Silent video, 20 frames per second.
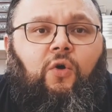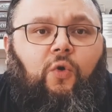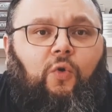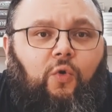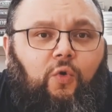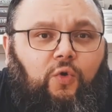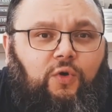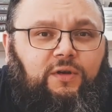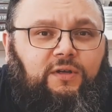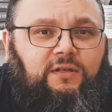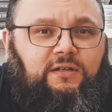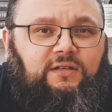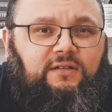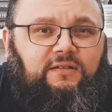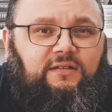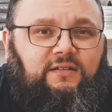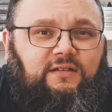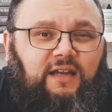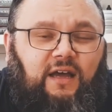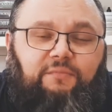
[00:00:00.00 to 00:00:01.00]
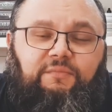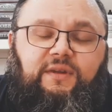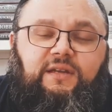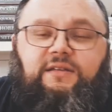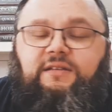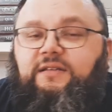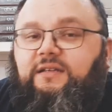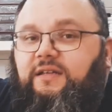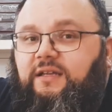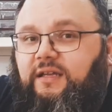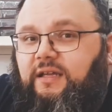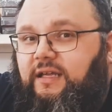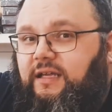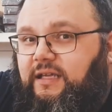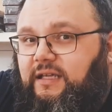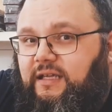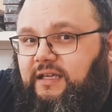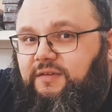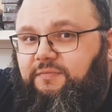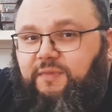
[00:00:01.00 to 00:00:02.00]
und damit
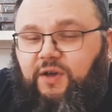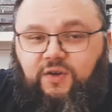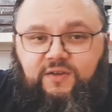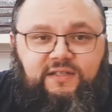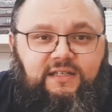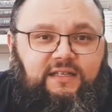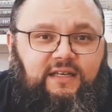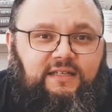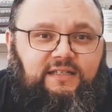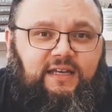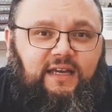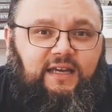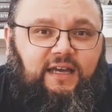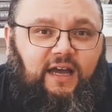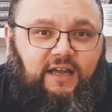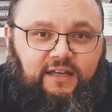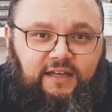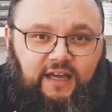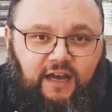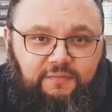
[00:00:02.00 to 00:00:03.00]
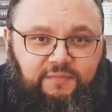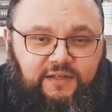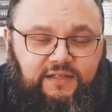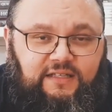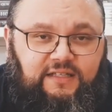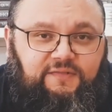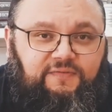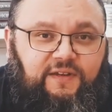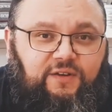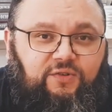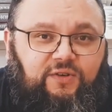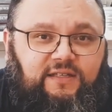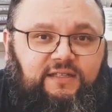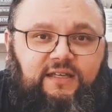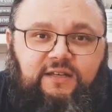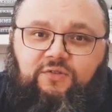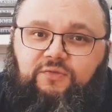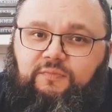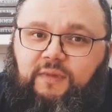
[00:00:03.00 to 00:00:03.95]
ich mir auch sicher sein kann, ihr habt dieses Video gesehen und